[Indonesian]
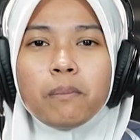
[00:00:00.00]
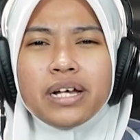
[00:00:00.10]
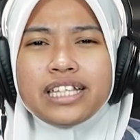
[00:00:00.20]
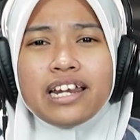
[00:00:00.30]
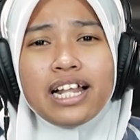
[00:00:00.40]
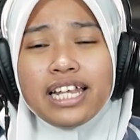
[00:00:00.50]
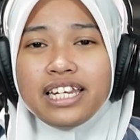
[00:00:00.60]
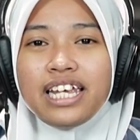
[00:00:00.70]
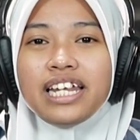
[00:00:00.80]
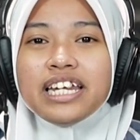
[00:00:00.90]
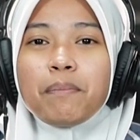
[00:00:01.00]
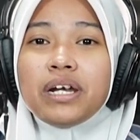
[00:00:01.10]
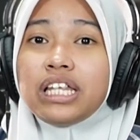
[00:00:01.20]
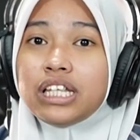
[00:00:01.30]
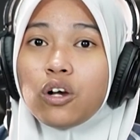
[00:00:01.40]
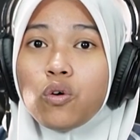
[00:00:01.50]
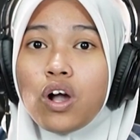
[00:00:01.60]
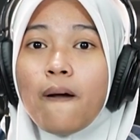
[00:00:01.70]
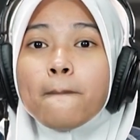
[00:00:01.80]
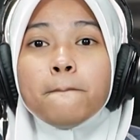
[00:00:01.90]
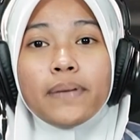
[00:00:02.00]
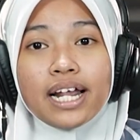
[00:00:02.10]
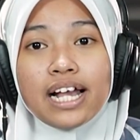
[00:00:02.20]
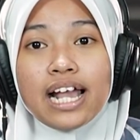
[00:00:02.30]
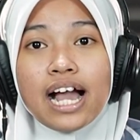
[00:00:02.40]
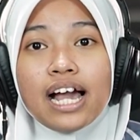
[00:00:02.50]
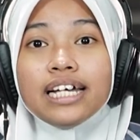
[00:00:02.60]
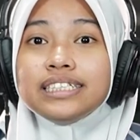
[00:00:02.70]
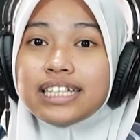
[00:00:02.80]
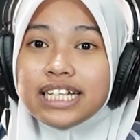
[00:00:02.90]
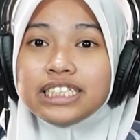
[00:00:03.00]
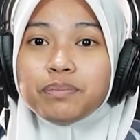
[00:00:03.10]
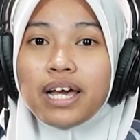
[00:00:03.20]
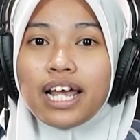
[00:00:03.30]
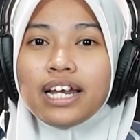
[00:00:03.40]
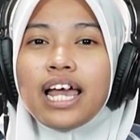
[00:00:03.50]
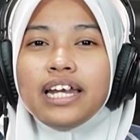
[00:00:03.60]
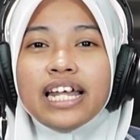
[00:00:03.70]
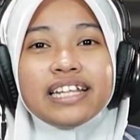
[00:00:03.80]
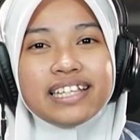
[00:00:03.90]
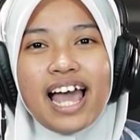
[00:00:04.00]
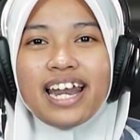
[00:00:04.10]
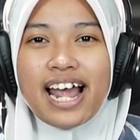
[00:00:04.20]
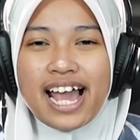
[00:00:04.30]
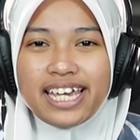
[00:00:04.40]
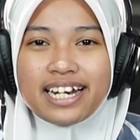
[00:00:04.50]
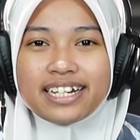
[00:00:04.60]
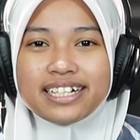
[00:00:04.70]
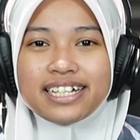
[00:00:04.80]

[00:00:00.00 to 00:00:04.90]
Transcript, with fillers: material ini dapat ditekuk, merenggang, transparan, dan tahan air.